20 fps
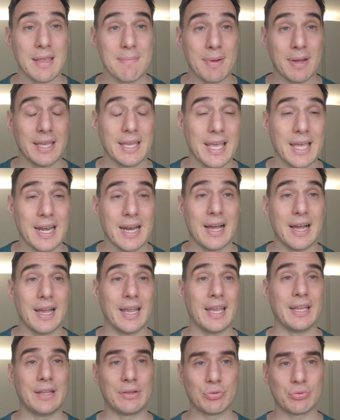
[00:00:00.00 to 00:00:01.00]
in
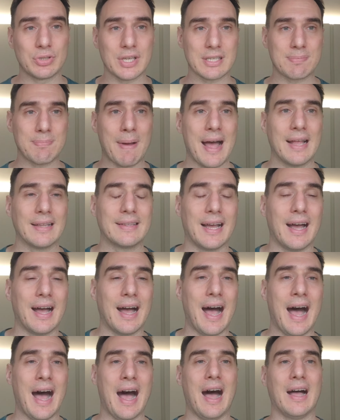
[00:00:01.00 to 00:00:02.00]
maniera
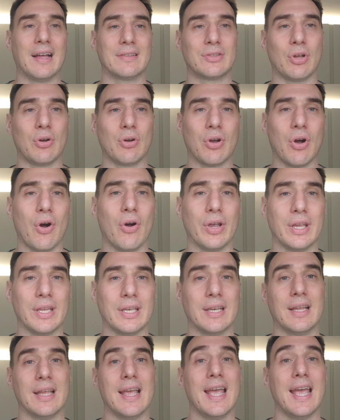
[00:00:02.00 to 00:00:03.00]
entusiasmata a
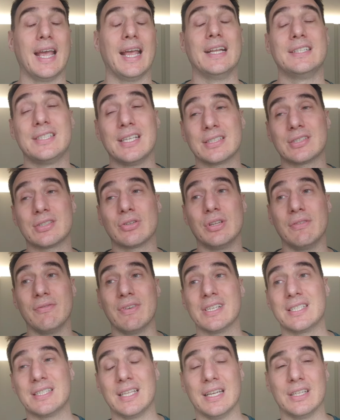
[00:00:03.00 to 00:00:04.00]
Toncoin e decidessero di
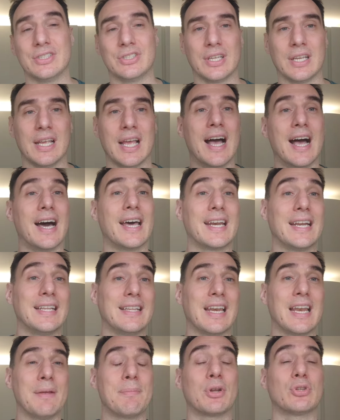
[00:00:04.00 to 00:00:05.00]
investirci,
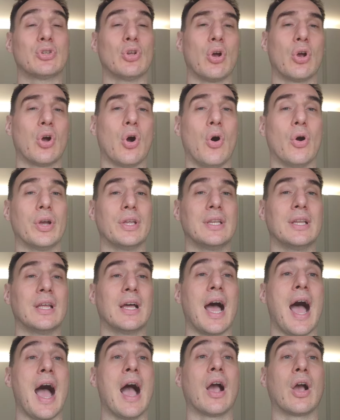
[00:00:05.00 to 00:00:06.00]
renderebbero Toncoin
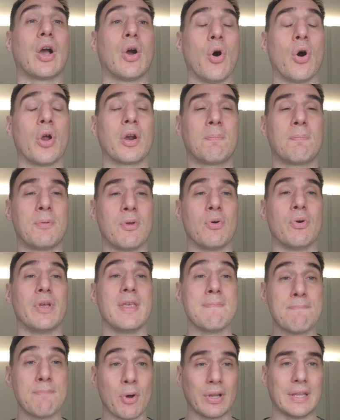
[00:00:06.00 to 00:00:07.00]
ancora più
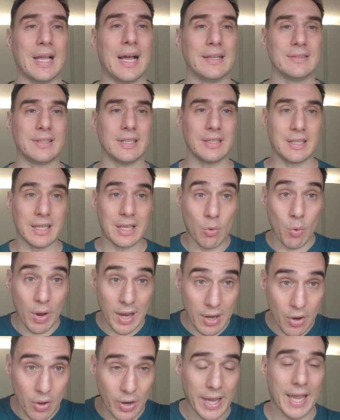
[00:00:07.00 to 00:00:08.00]
importante di
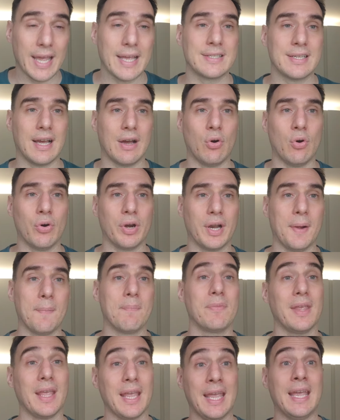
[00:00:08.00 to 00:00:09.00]
quello che è già
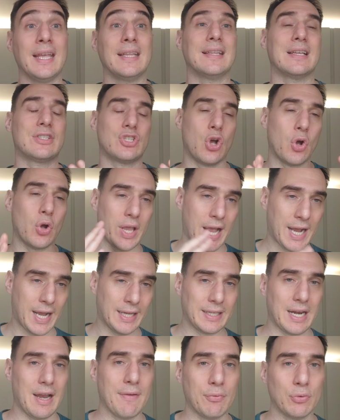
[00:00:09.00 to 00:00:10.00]
ora e da ciò che
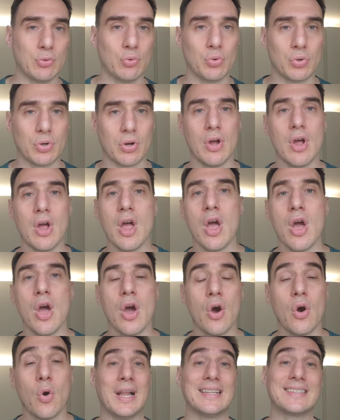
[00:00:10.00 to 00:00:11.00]
accadrà in futuro.
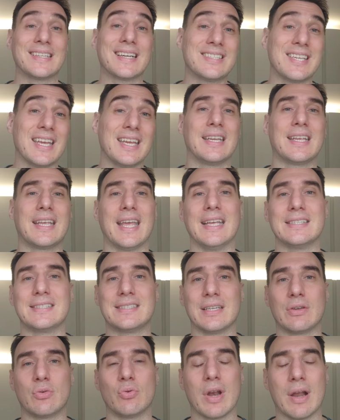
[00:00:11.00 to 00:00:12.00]
Un'altra chain che
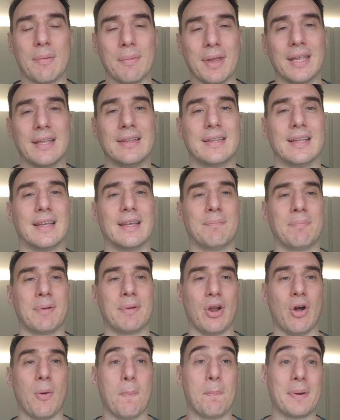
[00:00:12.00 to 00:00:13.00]
sicuramente
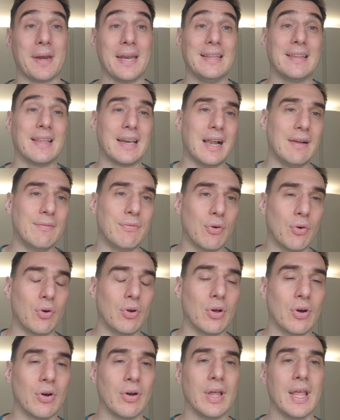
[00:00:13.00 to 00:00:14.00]
però prenderà il
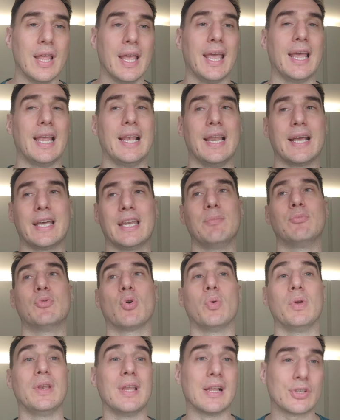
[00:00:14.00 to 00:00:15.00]
volo e le
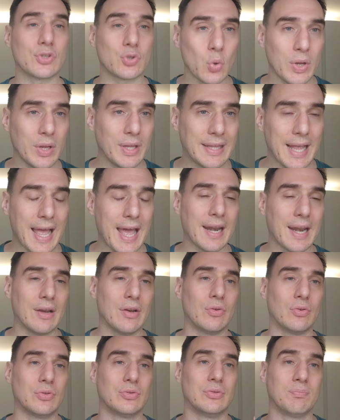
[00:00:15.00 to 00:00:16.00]
cripto quindi al suo
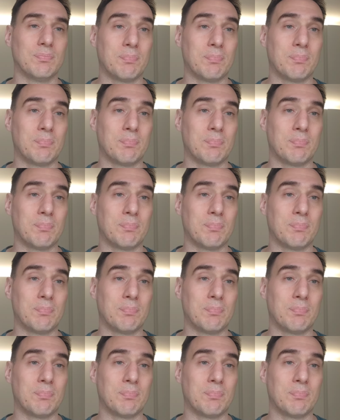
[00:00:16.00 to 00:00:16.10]
interno